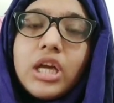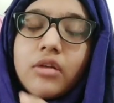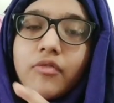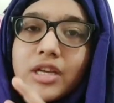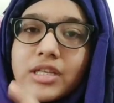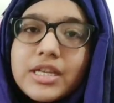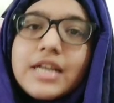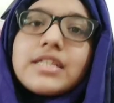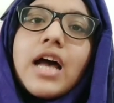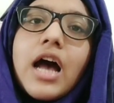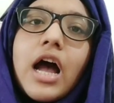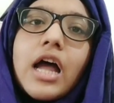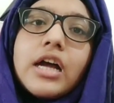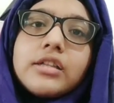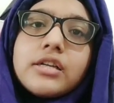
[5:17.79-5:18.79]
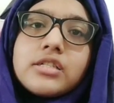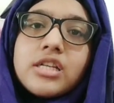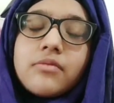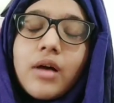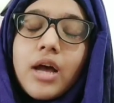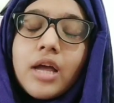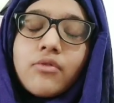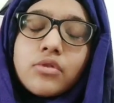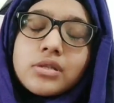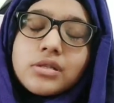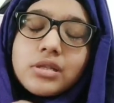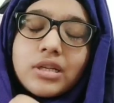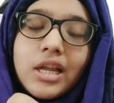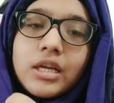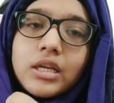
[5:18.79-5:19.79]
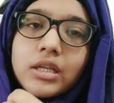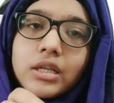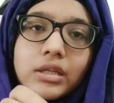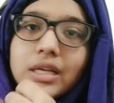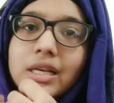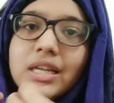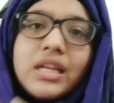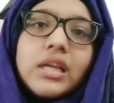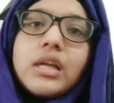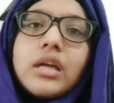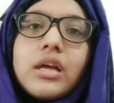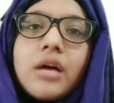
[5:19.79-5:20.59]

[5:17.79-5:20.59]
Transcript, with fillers: एक फेज़ ऐसा आया था जब आई वॉज लाइक रियली